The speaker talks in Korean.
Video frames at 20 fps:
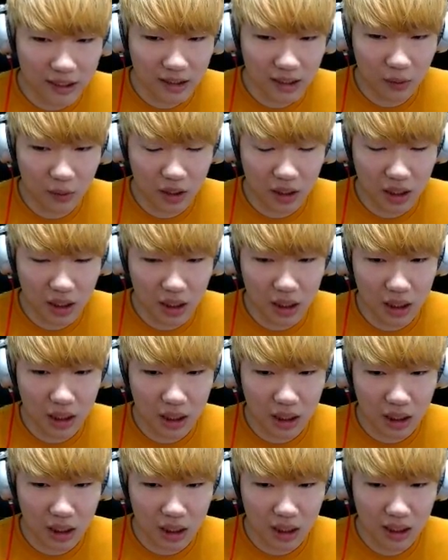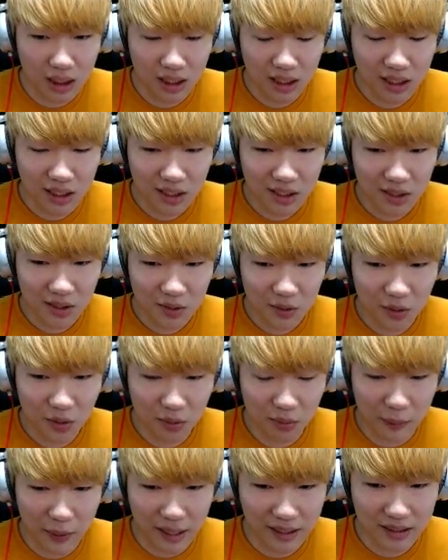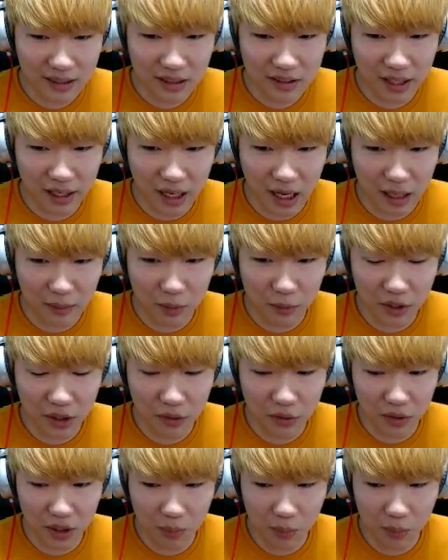나와 너네 뭐 방사능에 감염된 거야?